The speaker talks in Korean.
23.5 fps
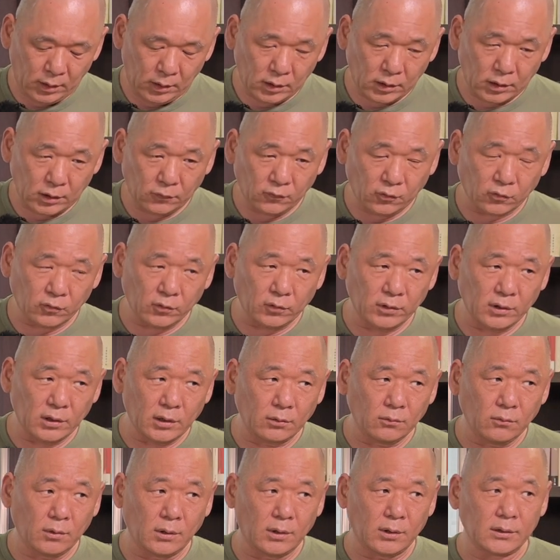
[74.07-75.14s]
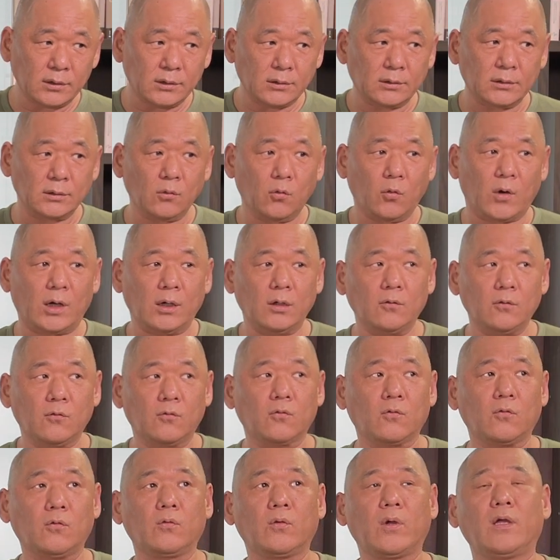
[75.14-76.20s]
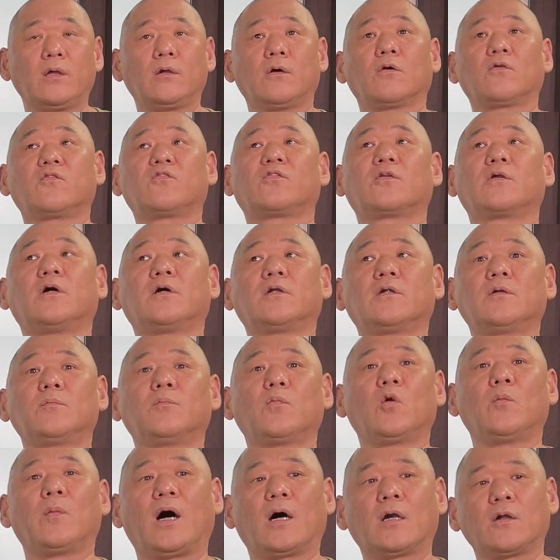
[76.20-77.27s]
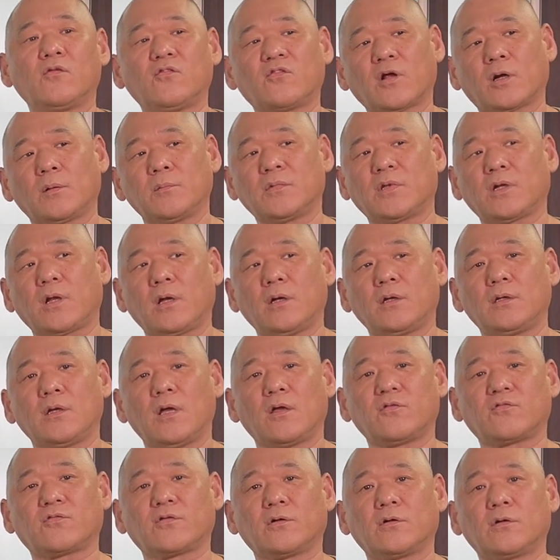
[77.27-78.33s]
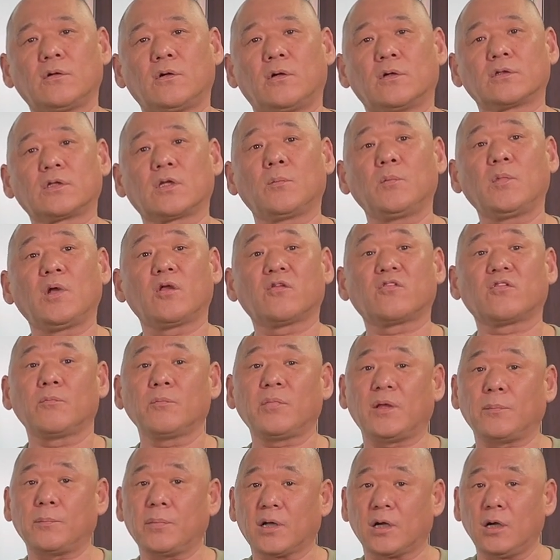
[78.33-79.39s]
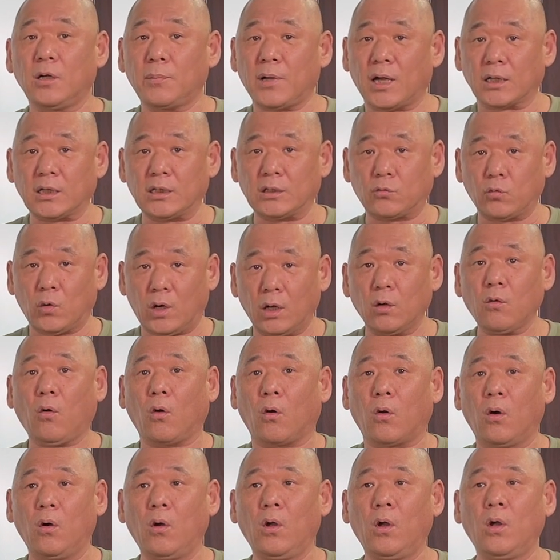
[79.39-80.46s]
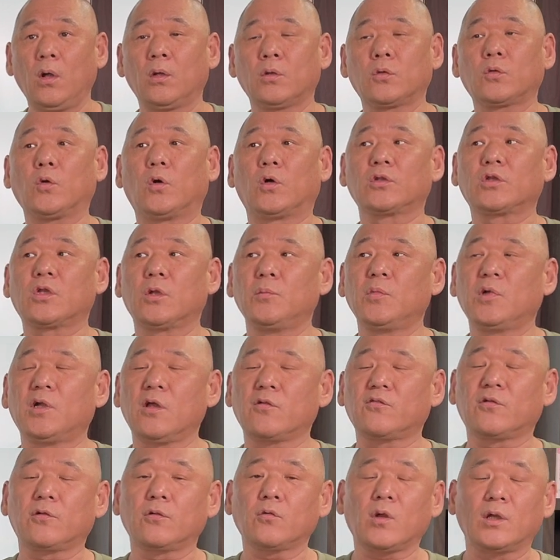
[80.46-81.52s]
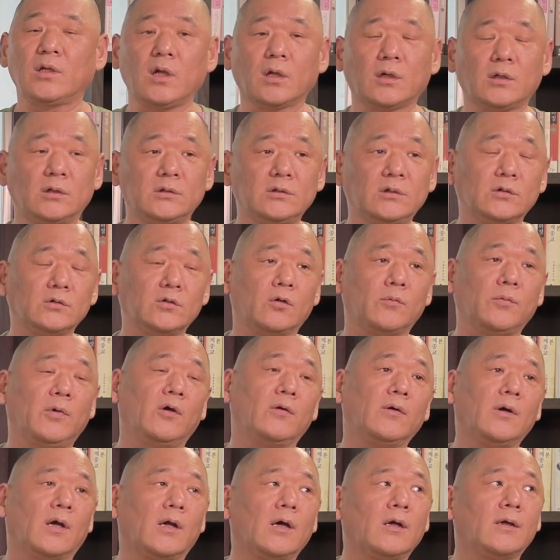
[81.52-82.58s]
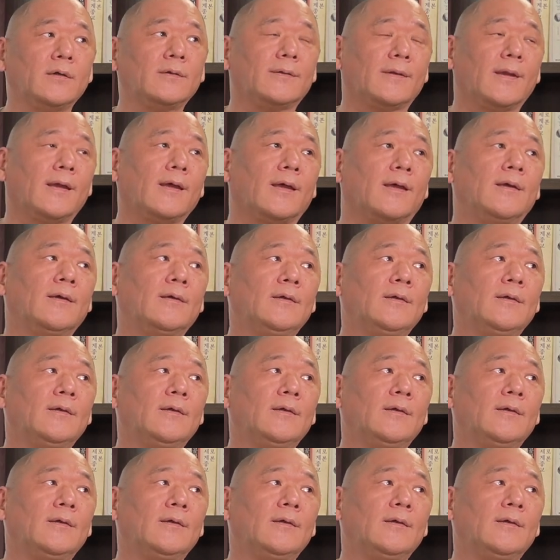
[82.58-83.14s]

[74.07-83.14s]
이 조선이라고 하는 왕조의 역사는 뭐 많은 사람들에 의해서 어떤 면에서는 비판을 받기도 하고 또 어떤 면에서는 굉장히 긍정적으로 평가를 하는데